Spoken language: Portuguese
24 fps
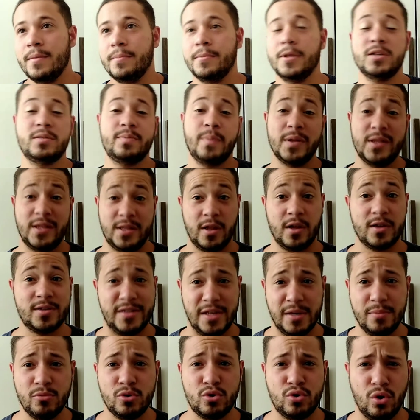Nós, nós
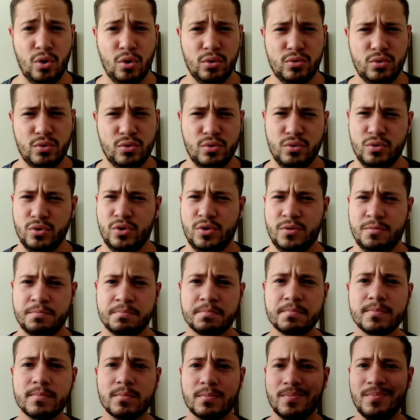temos outros,
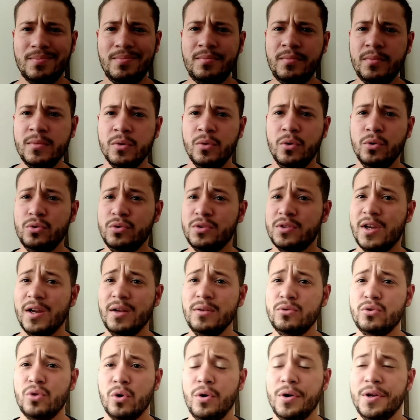outros
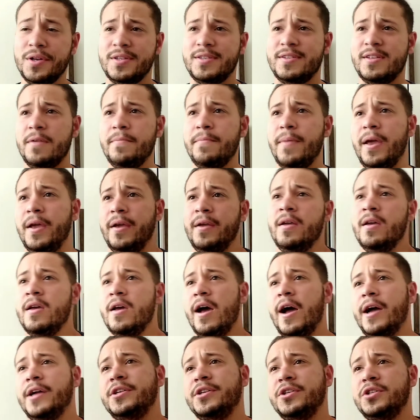cantores também.
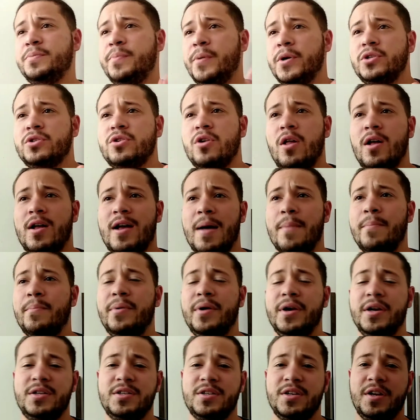A gente pode colocar
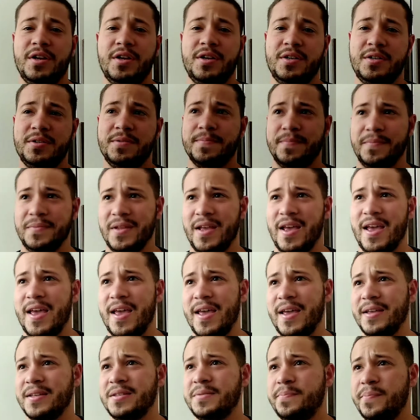Britney
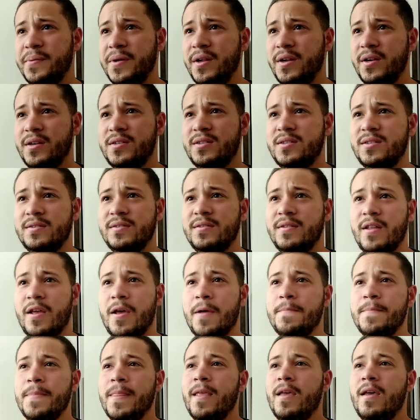é, Spears,
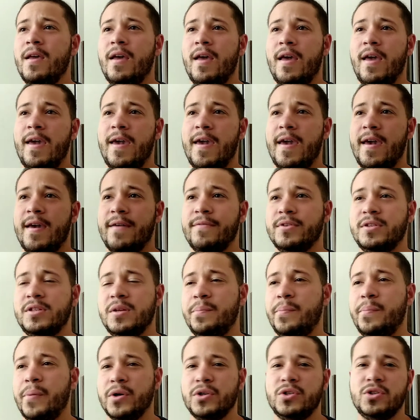né? É, você
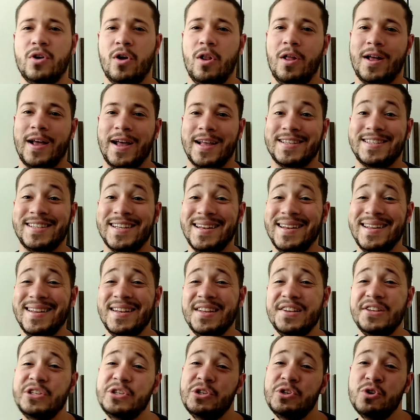pode colocar
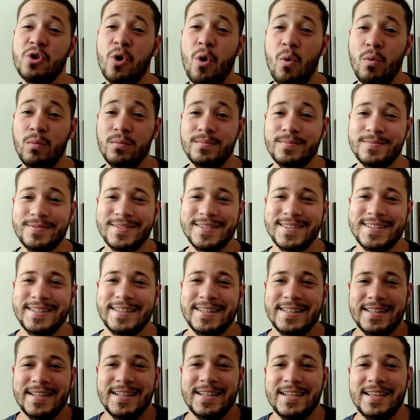Celine Dion
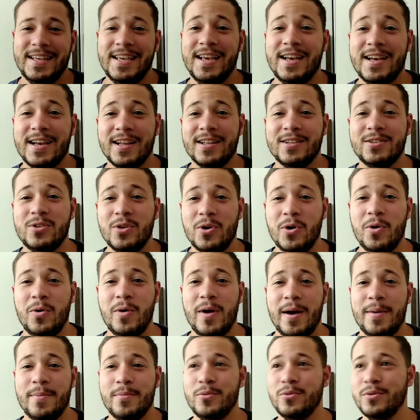que cantou
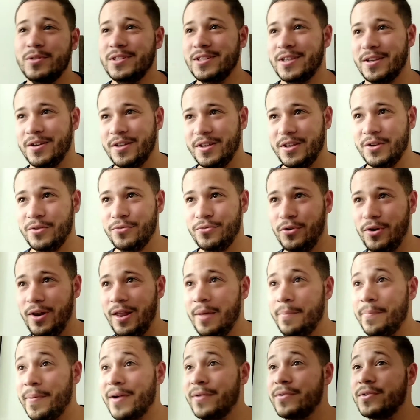a música. E eu vou
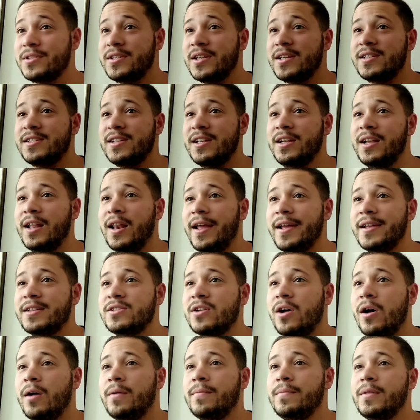ler para vocês em inglês,
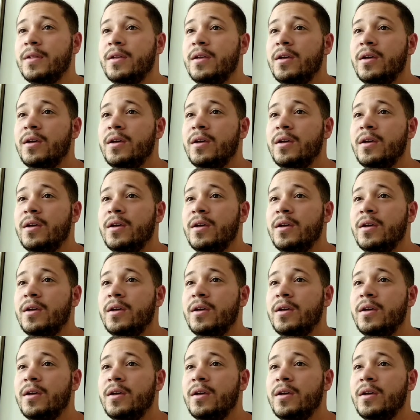ó.